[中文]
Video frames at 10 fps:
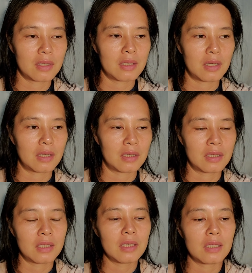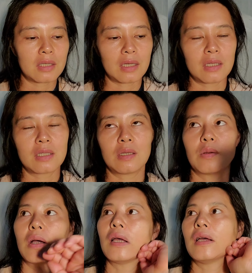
呃细的这个阶段，